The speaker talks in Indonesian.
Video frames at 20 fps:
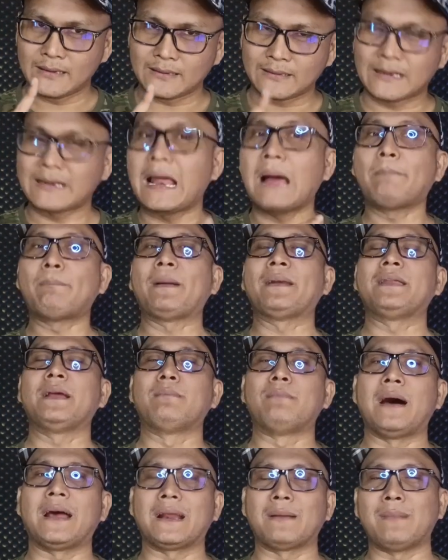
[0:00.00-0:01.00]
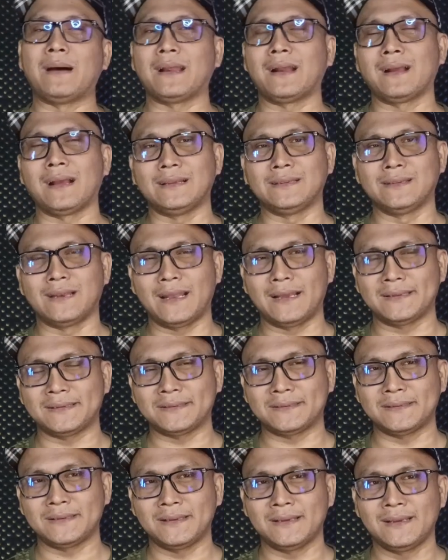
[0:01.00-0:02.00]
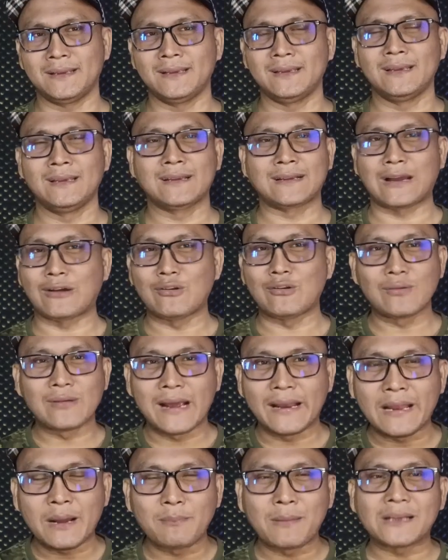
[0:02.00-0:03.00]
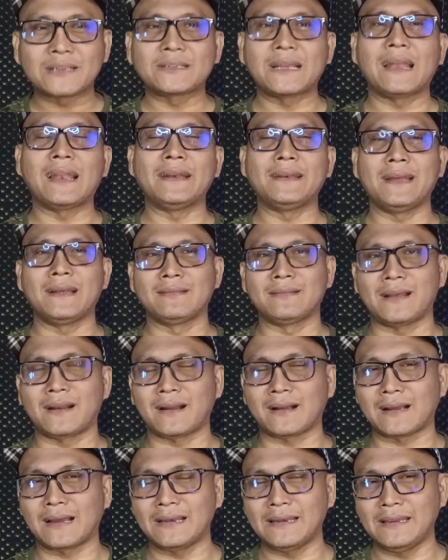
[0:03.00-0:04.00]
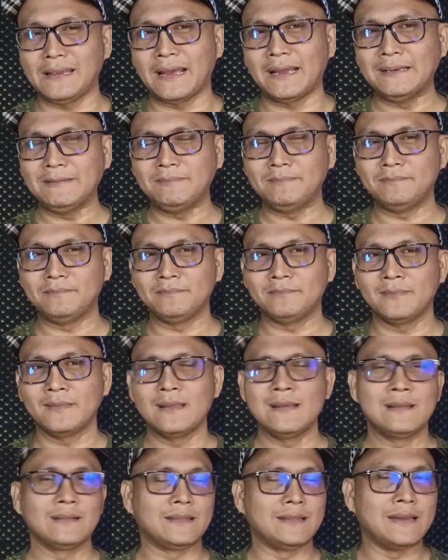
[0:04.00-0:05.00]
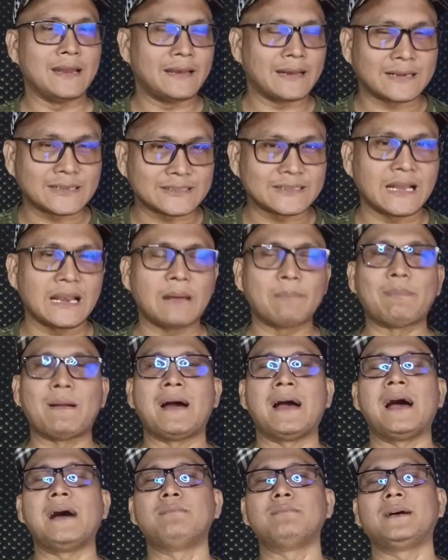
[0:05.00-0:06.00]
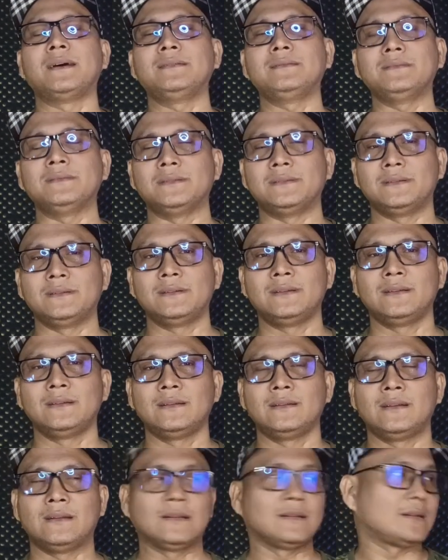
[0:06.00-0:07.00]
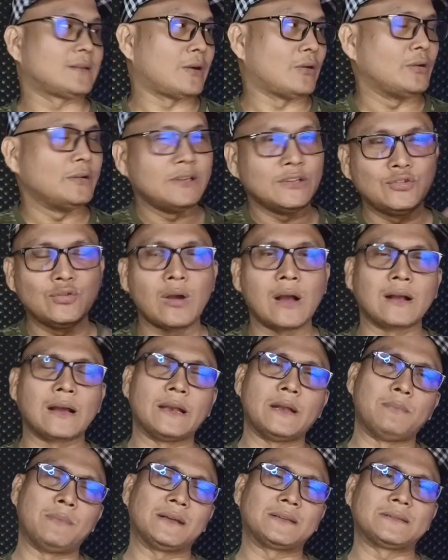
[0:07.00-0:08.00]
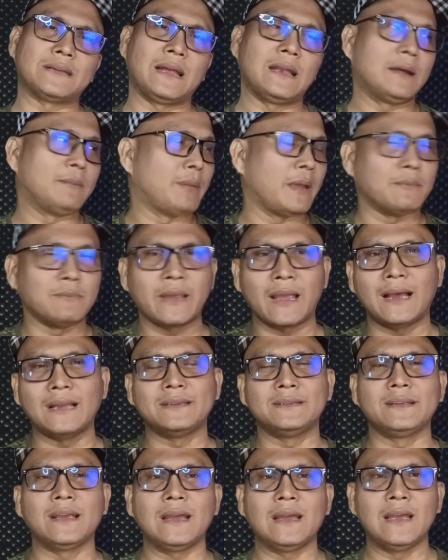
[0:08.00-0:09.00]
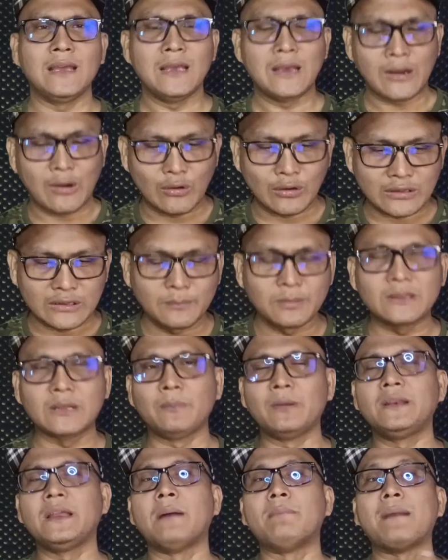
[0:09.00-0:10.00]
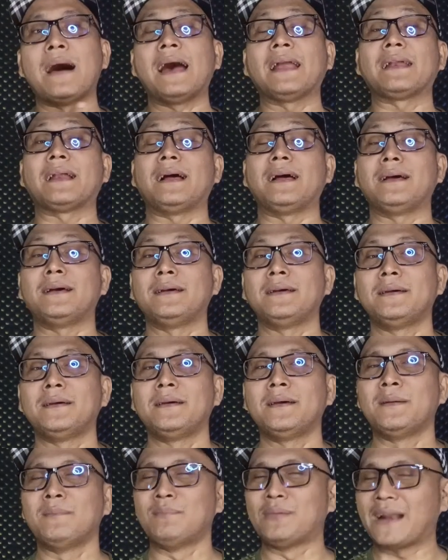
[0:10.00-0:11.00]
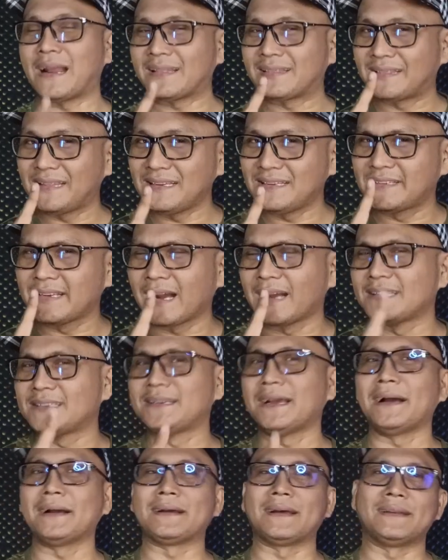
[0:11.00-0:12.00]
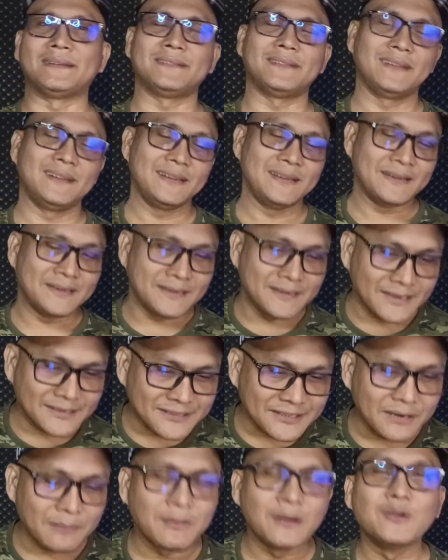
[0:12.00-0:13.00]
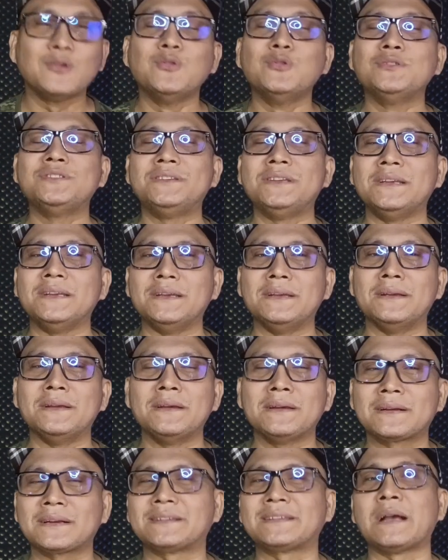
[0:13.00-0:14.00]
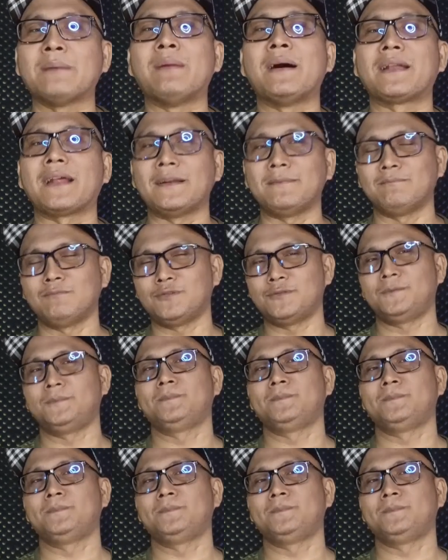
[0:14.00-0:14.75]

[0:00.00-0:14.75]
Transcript: Kenapa dia marah-marah nggak jelas? Kalau nggak ada masalah di antara kalian, tidak ada kesalahpahaman, kalau dia juga nggak ada masalah, baik-baik aja. Kalau tiba-tiba dia marah, berarti jangan-jangan dia sedang menguji kesabaranmu.